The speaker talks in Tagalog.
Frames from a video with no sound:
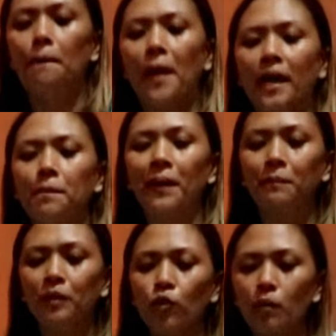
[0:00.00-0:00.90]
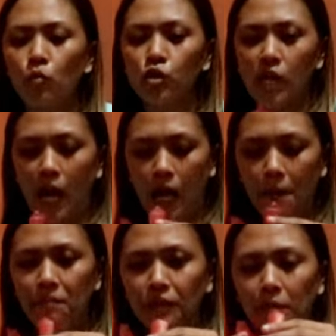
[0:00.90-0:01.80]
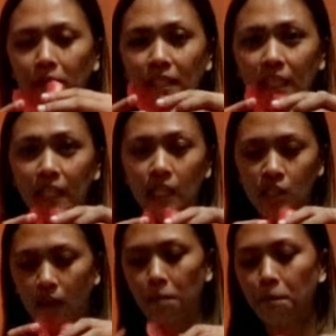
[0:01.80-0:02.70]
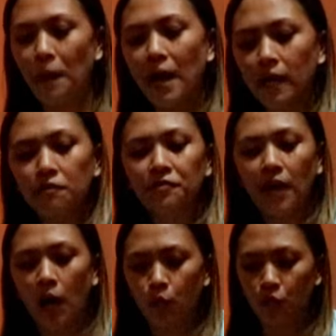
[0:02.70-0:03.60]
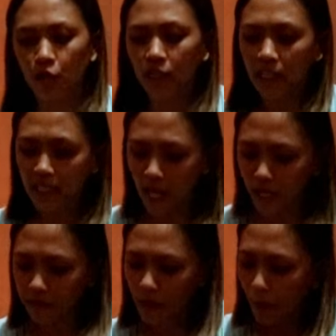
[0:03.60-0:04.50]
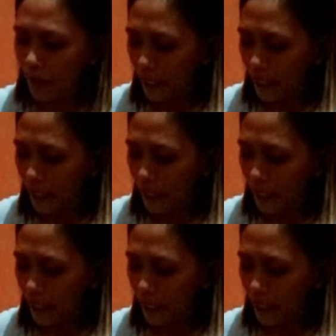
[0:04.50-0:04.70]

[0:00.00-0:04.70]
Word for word: para pag binuka mo siya, magiging na siyang parang flower, ganyan.